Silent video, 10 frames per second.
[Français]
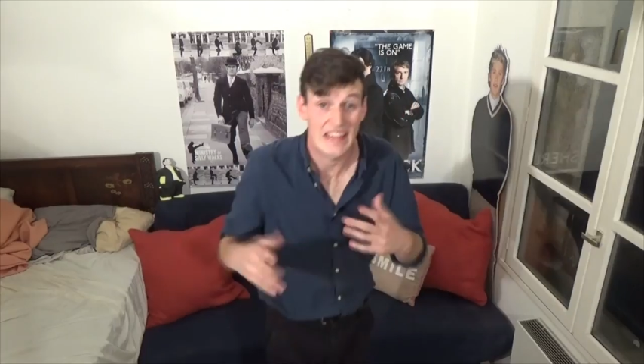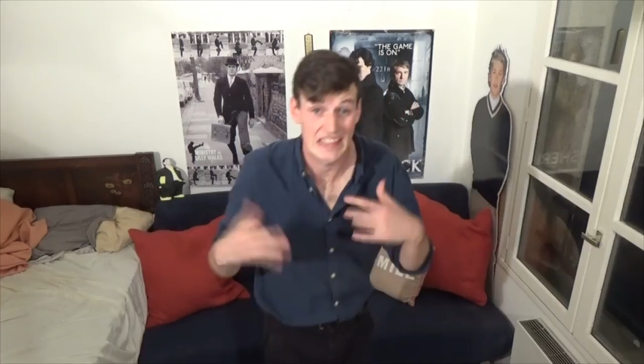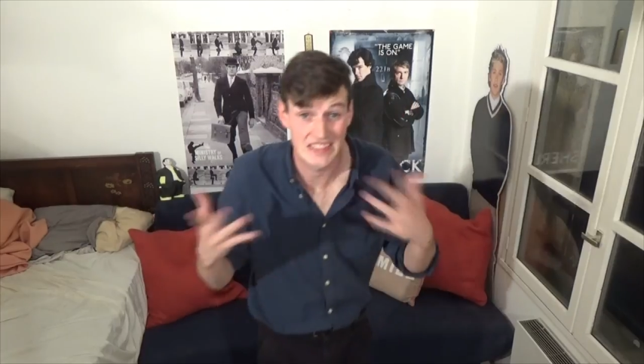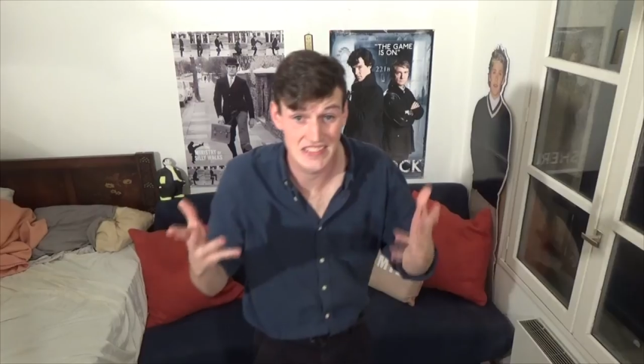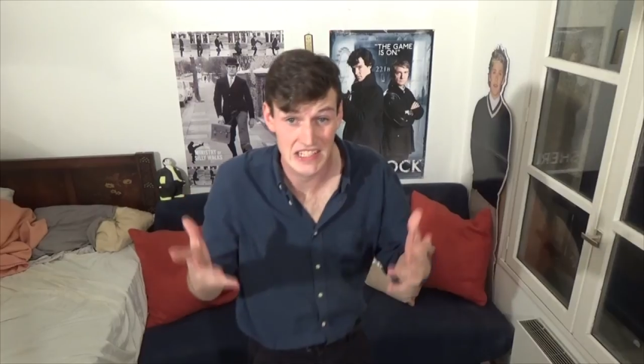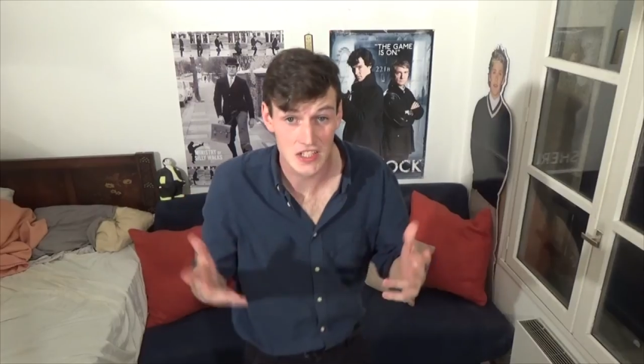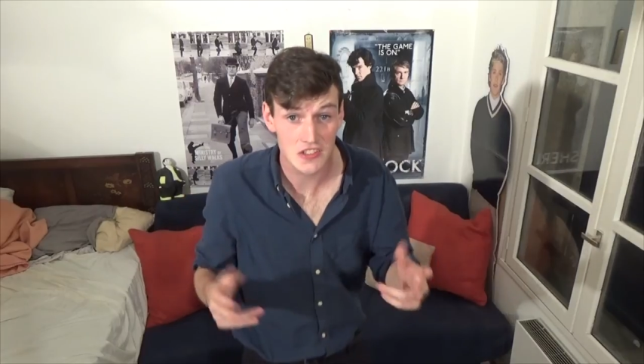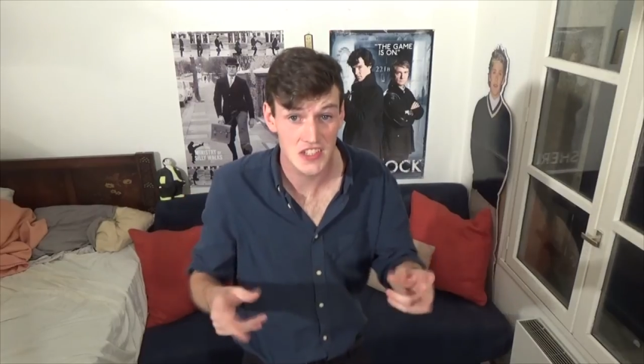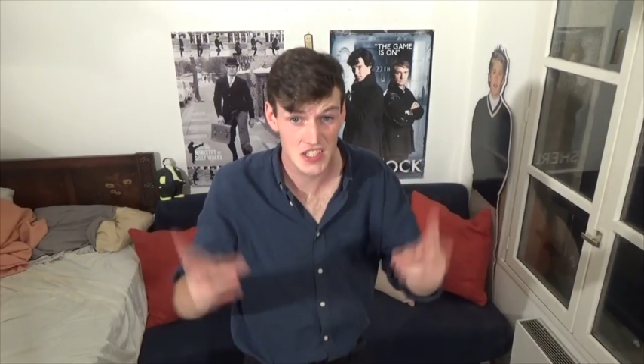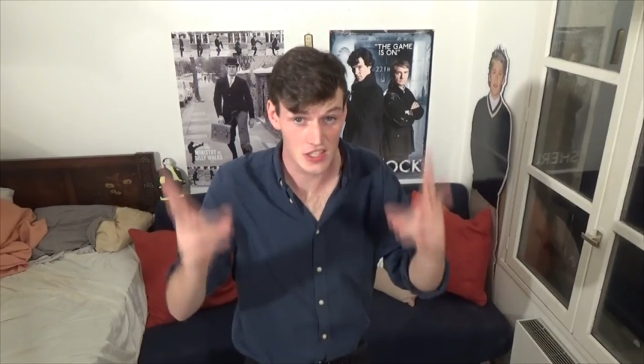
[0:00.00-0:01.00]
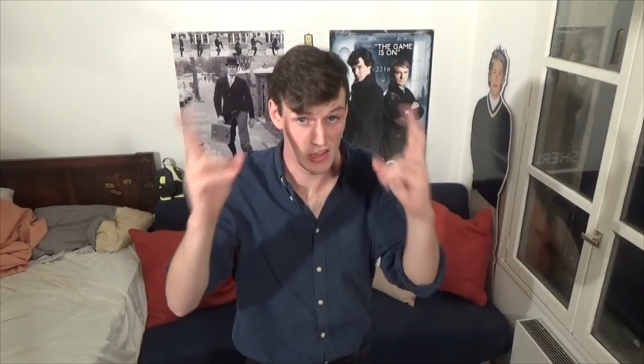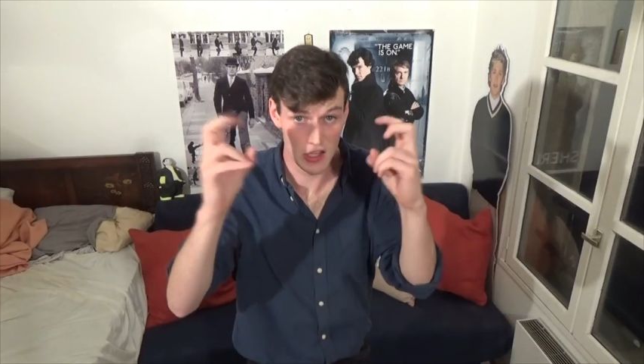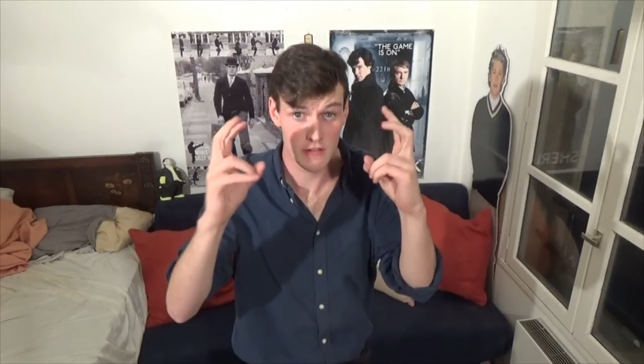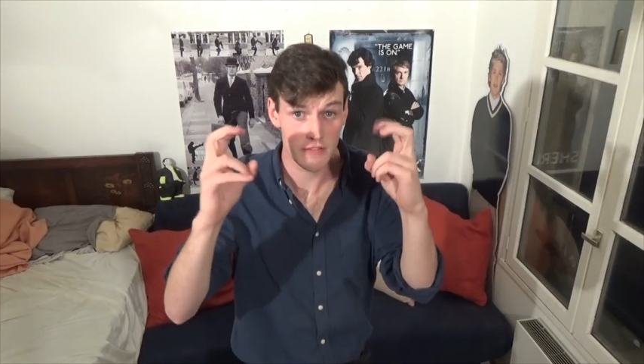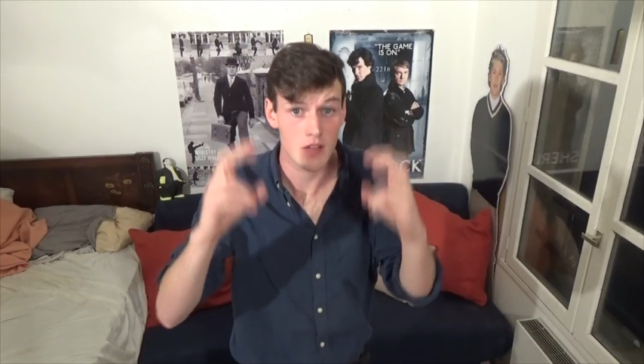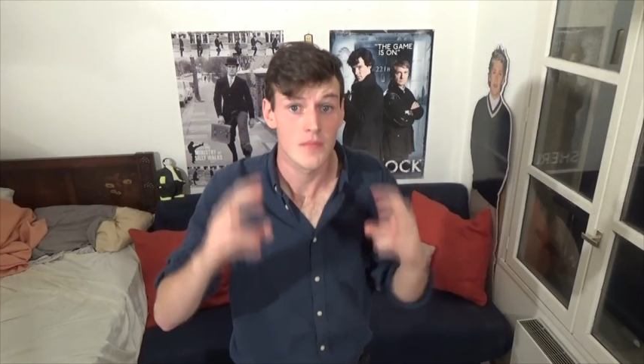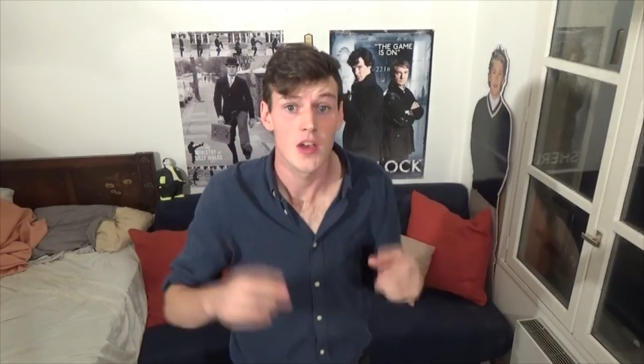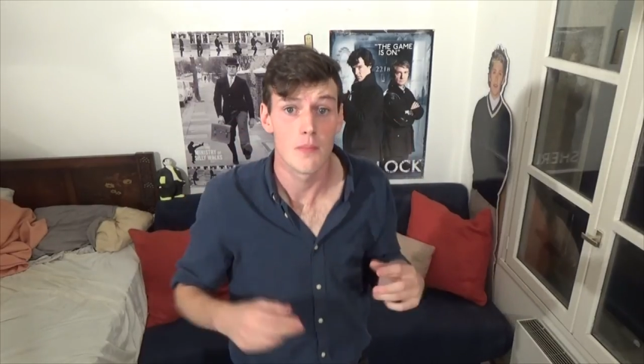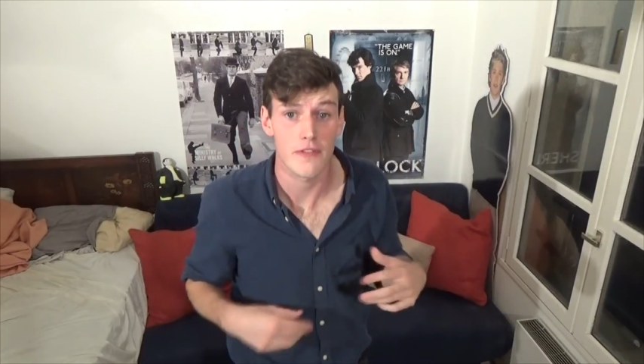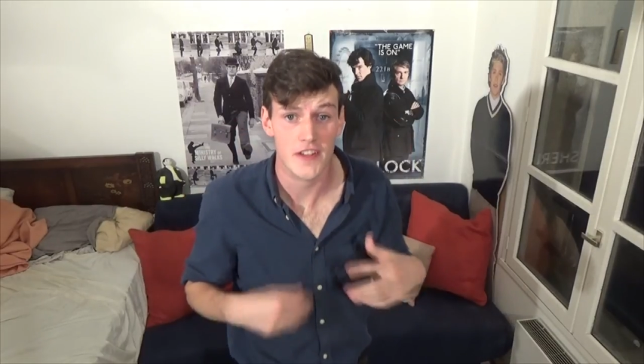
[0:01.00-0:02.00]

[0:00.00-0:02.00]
Il décortique l'œuvre pour